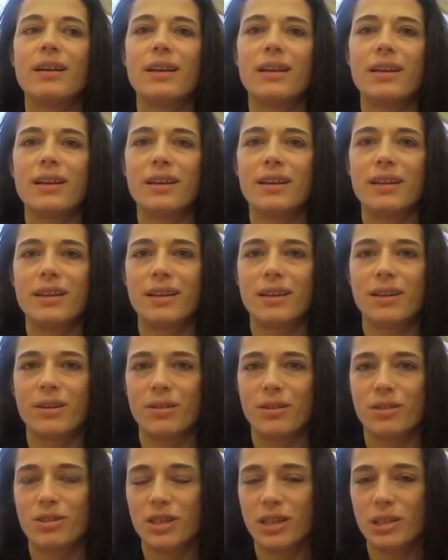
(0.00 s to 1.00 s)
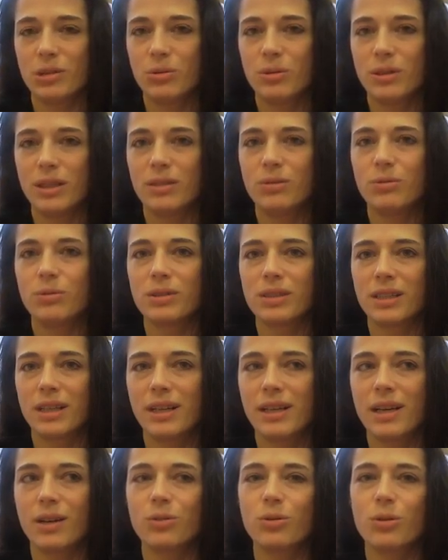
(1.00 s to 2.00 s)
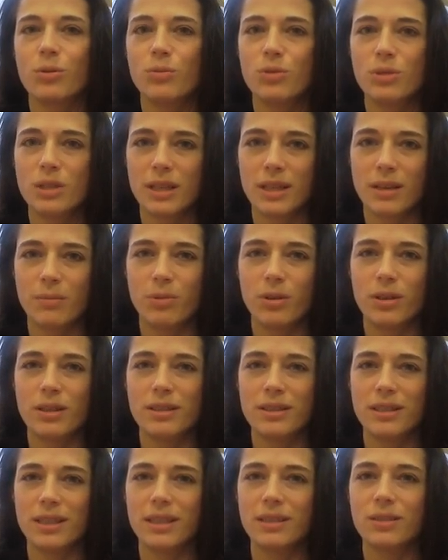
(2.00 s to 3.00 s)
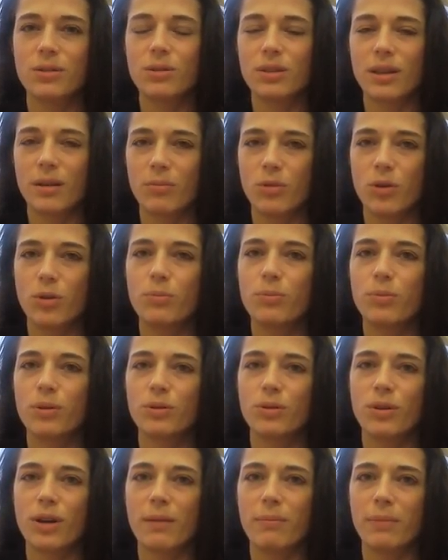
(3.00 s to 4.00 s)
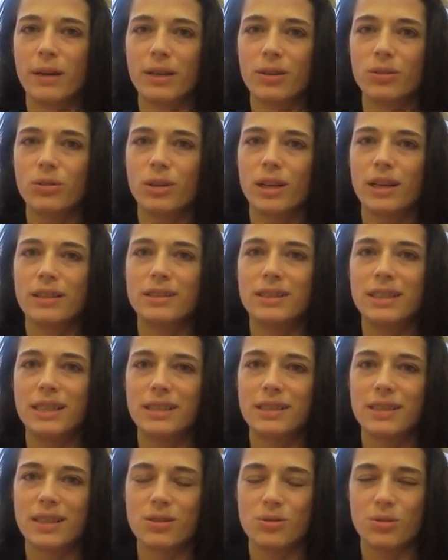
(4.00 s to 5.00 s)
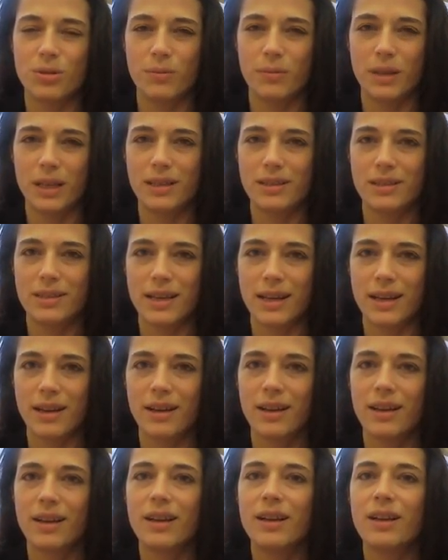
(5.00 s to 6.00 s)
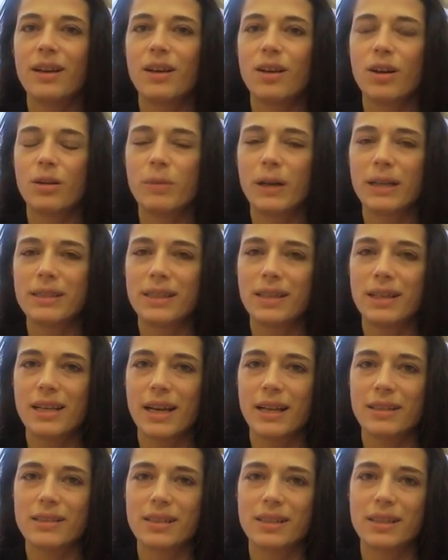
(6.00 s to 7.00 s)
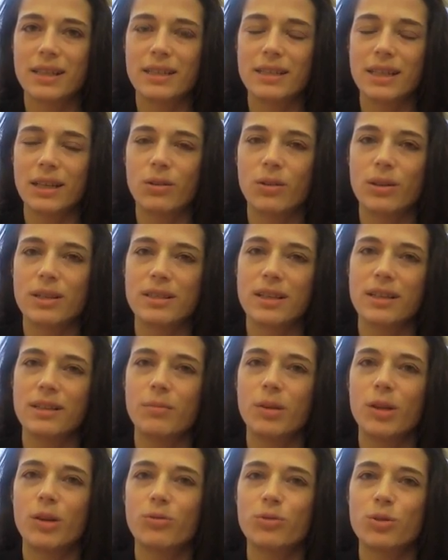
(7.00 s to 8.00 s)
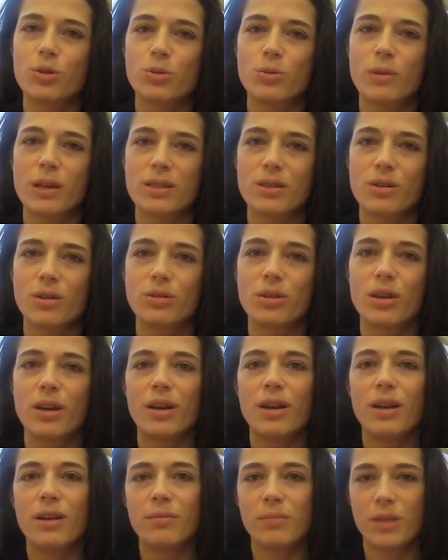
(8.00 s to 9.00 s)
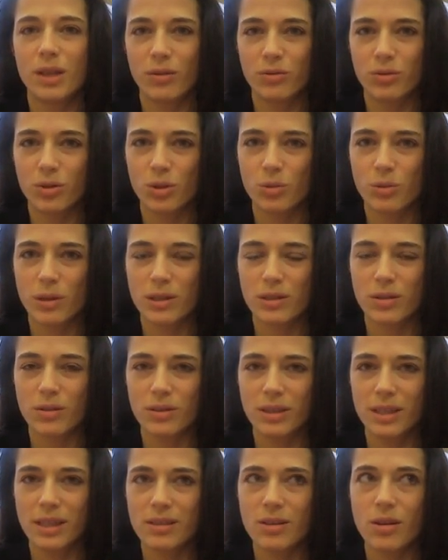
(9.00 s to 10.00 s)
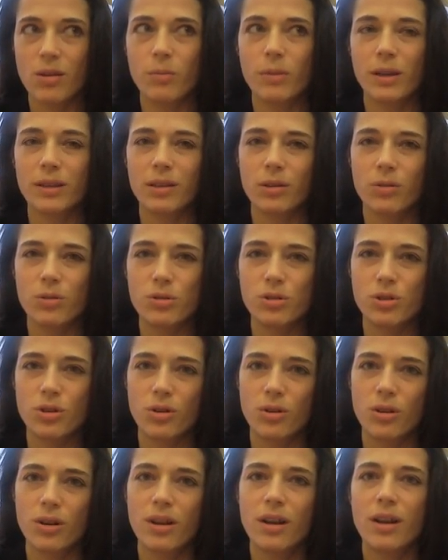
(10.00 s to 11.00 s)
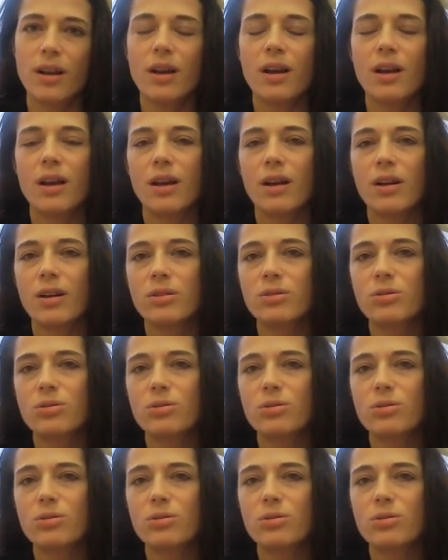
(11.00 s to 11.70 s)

Et j'ai étudié donc ces liens entre musique et politique, notamment pendant la période de la dictature militaire euh, brésilienne, c'est-à-dire dans les années 1960-1970, en m'interrogeant euh,